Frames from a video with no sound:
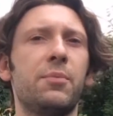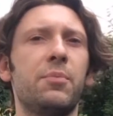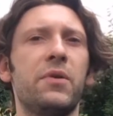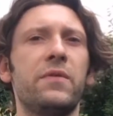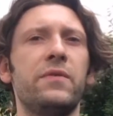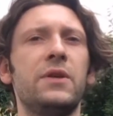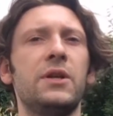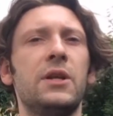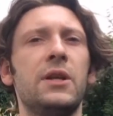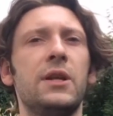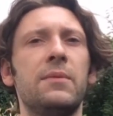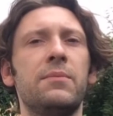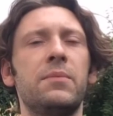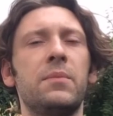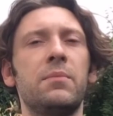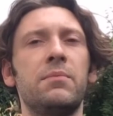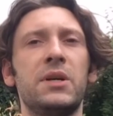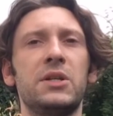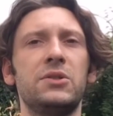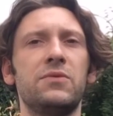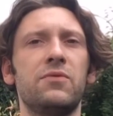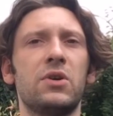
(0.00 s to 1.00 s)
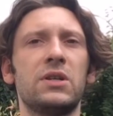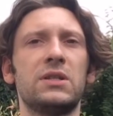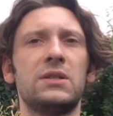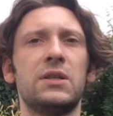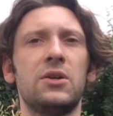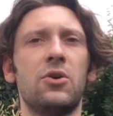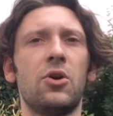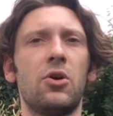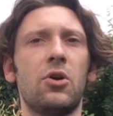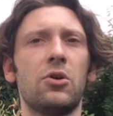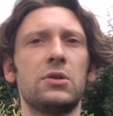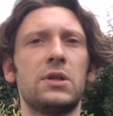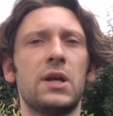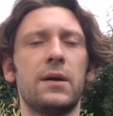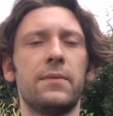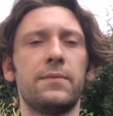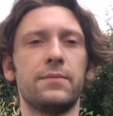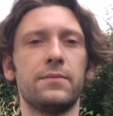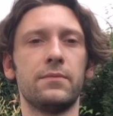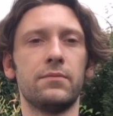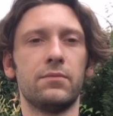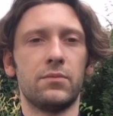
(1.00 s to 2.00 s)
powinienem mieć własnego kota,
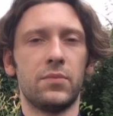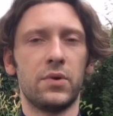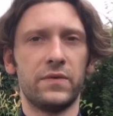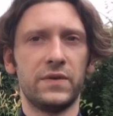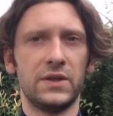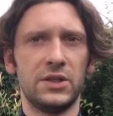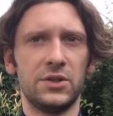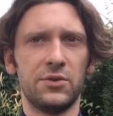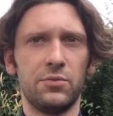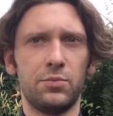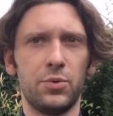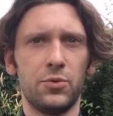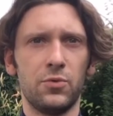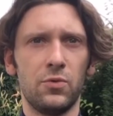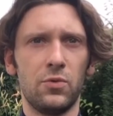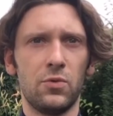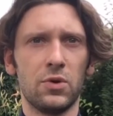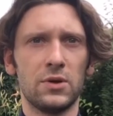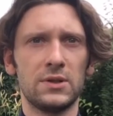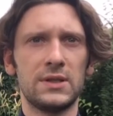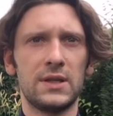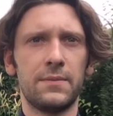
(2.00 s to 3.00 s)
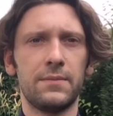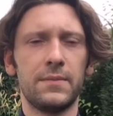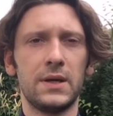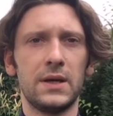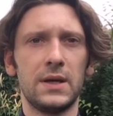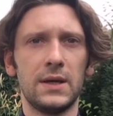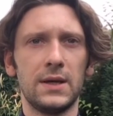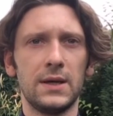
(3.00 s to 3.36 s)
powiedział półgłosem.